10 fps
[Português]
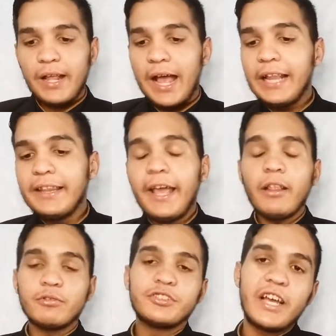a lei
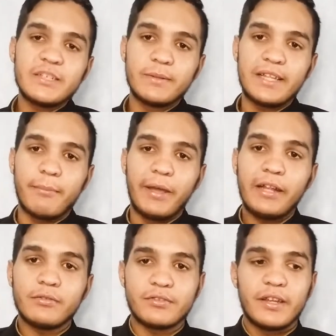dos dez
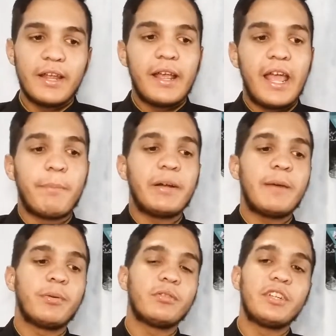mandamentos é
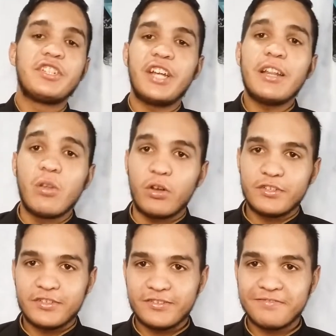para proteger a
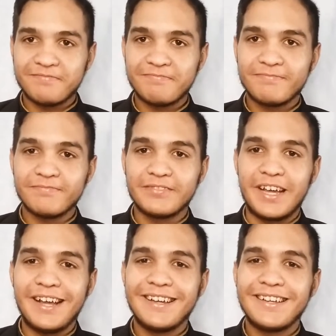nós,
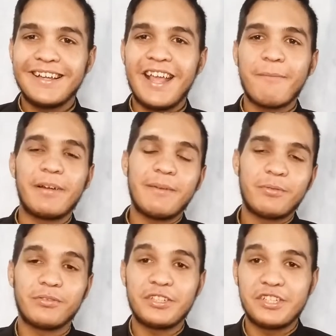tá? É para
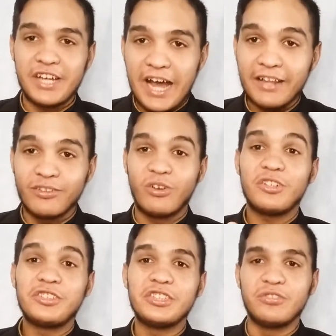proteger a
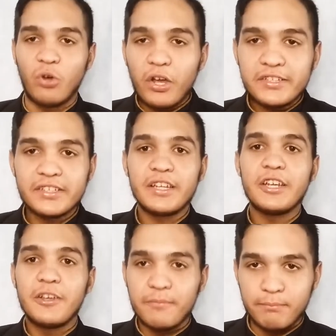nós de nós
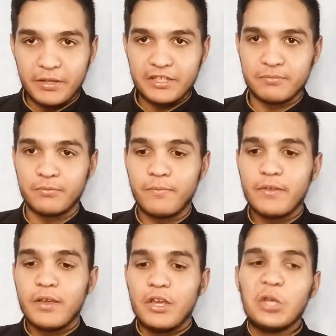mesmos.
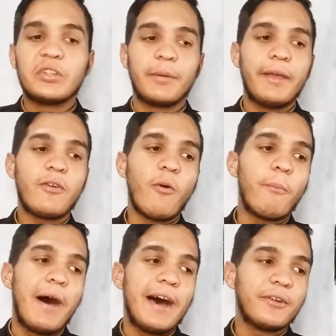Eu também
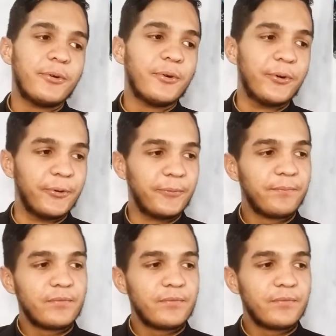comparo